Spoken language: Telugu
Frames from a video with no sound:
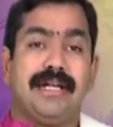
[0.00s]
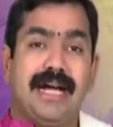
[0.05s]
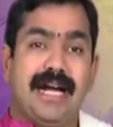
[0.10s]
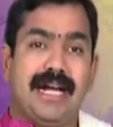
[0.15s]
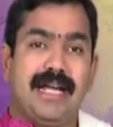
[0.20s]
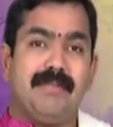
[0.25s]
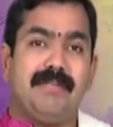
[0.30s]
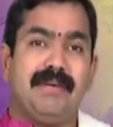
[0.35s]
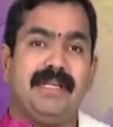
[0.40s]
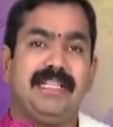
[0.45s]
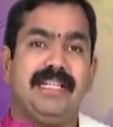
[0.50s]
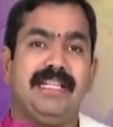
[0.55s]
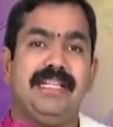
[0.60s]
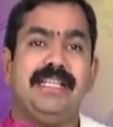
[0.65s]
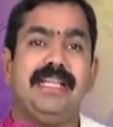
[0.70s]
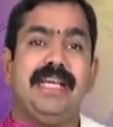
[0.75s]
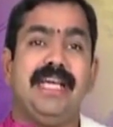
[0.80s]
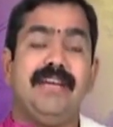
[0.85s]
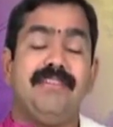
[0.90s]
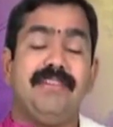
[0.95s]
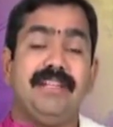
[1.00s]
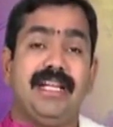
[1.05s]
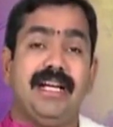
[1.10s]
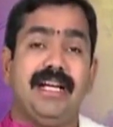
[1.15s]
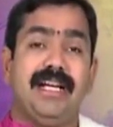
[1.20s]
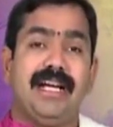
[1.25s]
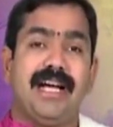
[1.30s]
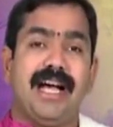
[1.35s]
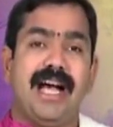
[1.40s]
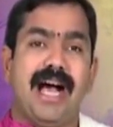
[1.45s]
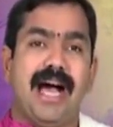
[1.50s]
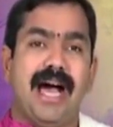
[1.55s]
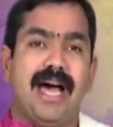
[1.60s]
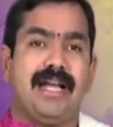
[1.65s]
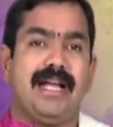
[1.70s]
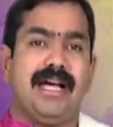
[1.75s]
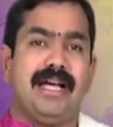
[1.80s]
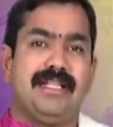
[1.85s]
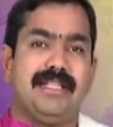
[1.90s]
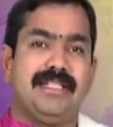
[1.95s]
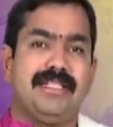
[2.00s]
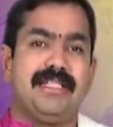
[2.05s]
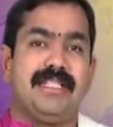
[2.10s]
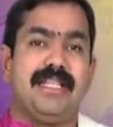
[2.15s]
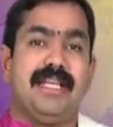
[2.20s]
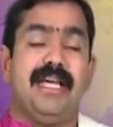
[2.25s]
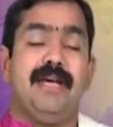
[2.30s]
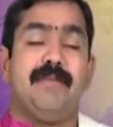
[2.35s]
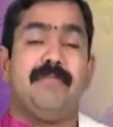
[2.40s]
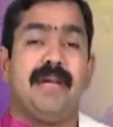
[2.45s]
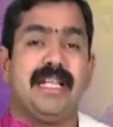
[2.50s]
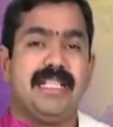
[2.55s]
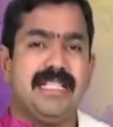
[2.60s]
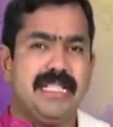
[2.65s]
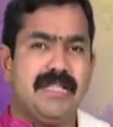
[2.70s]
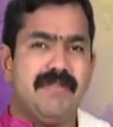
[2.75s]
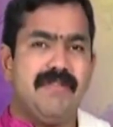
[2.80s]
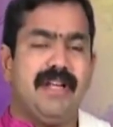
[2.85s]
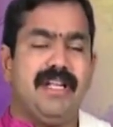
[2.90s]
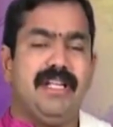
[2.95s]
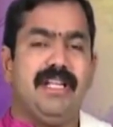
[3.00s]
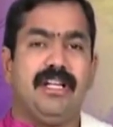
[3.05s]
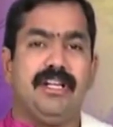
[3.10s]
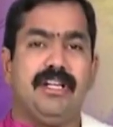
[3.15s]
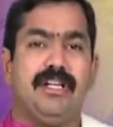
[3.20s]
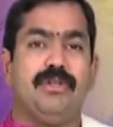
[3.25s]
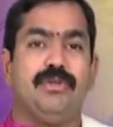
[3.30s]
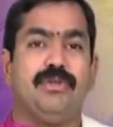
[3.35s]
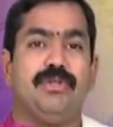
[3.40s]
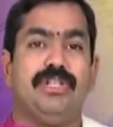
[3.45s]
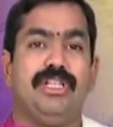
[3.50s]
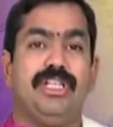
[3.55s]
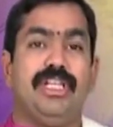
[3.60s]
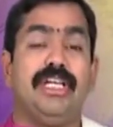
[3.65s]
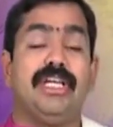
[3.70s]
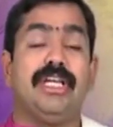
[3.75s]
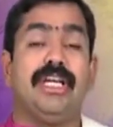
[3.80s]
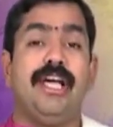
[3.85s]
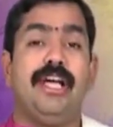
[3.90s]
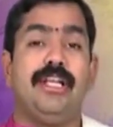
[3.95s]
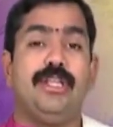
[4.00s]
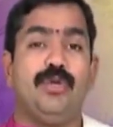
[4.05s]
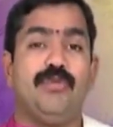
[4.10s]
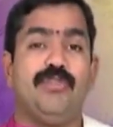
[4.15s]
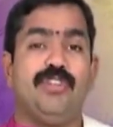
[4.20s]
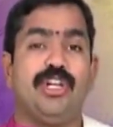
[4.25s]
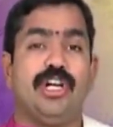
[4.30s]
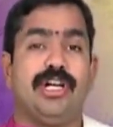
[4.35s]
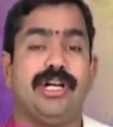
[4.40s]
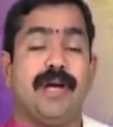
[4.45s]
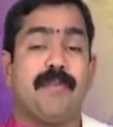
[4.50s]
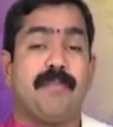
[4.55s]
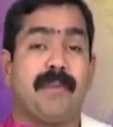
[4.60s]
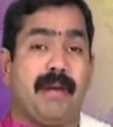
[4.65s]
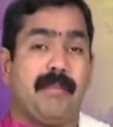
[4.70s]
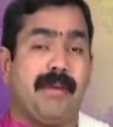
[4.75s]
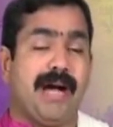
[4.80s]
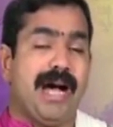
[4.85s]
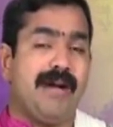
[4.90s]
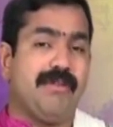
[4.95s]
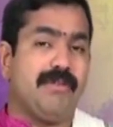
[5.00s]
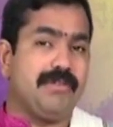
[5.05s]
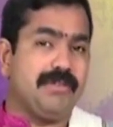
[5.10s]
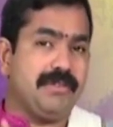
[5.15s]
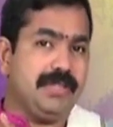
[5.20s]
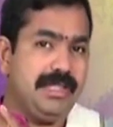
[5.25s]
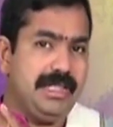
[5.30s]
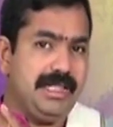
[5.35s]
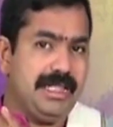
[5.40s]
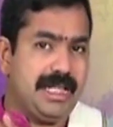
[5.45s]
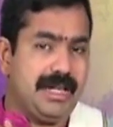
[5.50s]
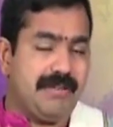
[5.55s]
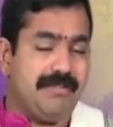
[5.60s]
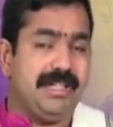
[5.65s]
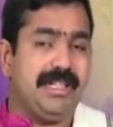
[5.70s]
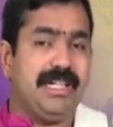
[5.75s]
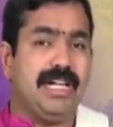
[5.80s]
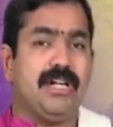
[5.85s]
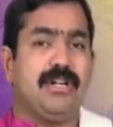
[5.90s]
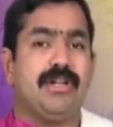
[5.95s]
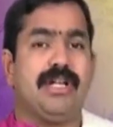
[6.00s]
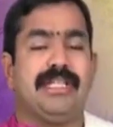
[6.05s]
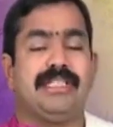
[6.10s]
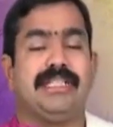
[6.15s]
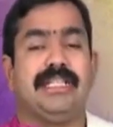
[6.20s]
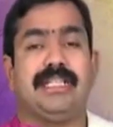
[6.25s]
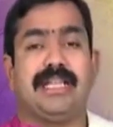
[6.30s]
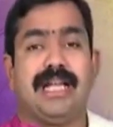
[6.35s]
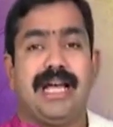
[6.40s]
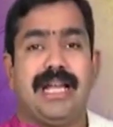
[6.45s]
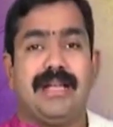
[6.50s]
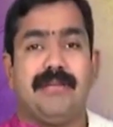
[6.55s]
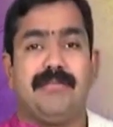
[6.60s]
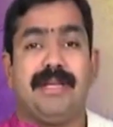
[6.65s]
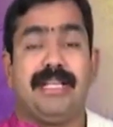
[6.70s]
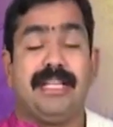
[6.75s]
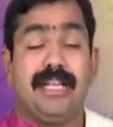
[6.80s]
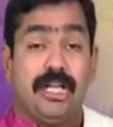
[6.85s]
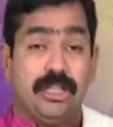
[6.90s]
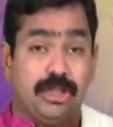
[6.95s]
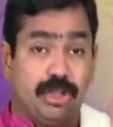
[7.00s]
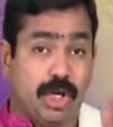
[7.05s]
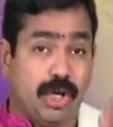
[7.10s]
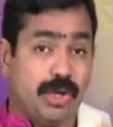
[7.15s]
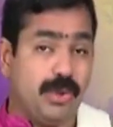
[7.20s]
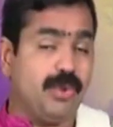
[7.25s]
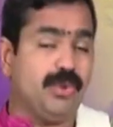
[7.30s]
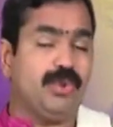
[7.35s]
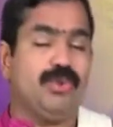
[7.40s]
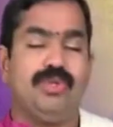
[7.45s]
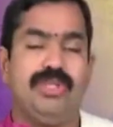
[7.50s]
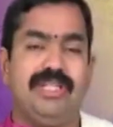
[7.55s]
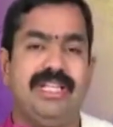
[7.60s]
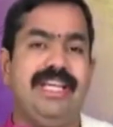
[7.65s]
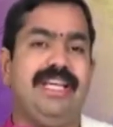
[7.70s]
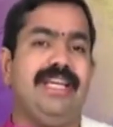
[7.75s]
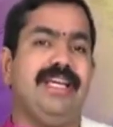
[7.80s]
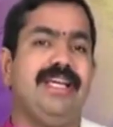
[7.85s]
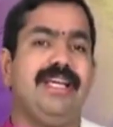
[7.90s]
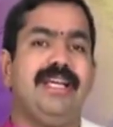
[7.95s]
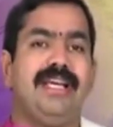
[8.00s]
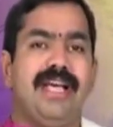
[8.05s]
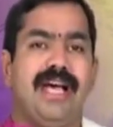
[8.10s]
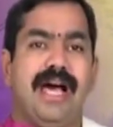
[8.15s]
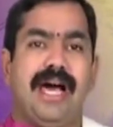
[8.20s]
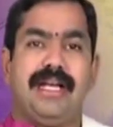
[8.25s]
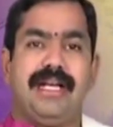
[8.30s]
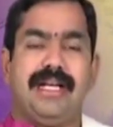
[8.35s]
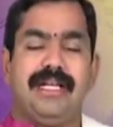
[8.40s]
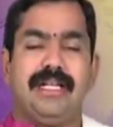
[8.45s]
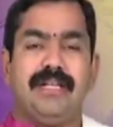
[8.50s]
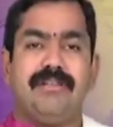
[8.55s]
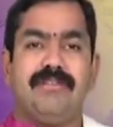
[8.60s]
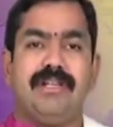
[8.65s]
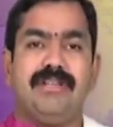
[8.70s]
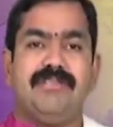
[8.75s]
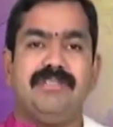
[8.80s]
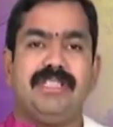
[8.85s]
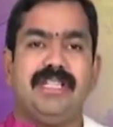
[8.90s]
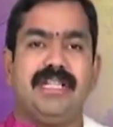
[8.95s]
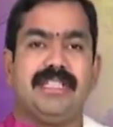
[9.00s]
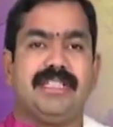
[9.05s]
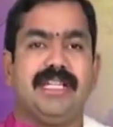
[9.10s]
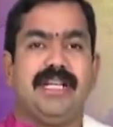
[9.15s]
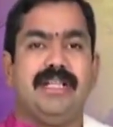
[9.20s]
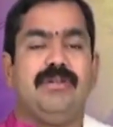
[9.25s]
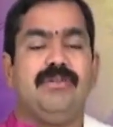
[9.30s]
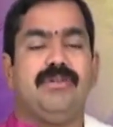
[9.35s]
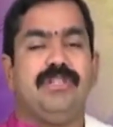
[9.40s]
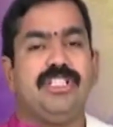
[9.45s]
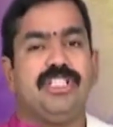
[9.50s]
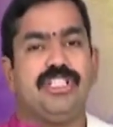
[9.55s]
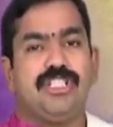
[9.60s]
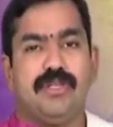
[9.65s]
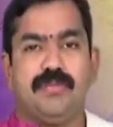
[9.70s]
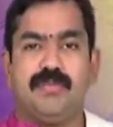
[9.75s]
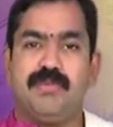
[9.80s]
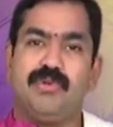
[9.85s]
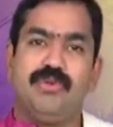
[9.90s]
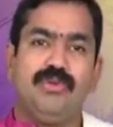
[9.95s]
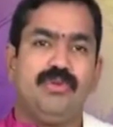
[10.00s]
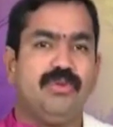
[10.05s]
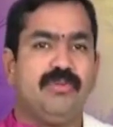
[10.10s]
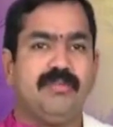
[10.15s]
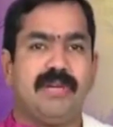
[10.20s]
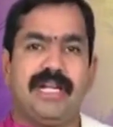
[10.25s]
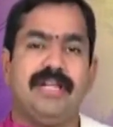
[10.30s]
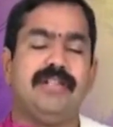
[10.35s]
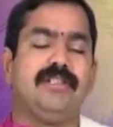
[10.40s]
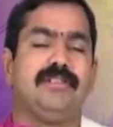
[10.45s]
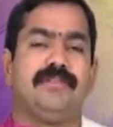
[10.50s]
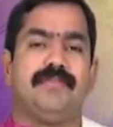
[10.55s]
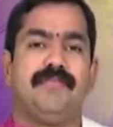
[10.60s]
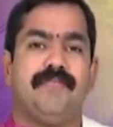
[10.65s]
గణపతిని ఏ విధంగా ఆరాధిస్తే మంచి ఫలితం కలుగుతుంది కేతువు యొక్క ప్రభావం ఈ ఇరవై ఏడు నక్షత్రాల మీద తగ్గుతుంది అనేటటువంటి విశేషాల గురించి చెప్పుకుంటూ మనం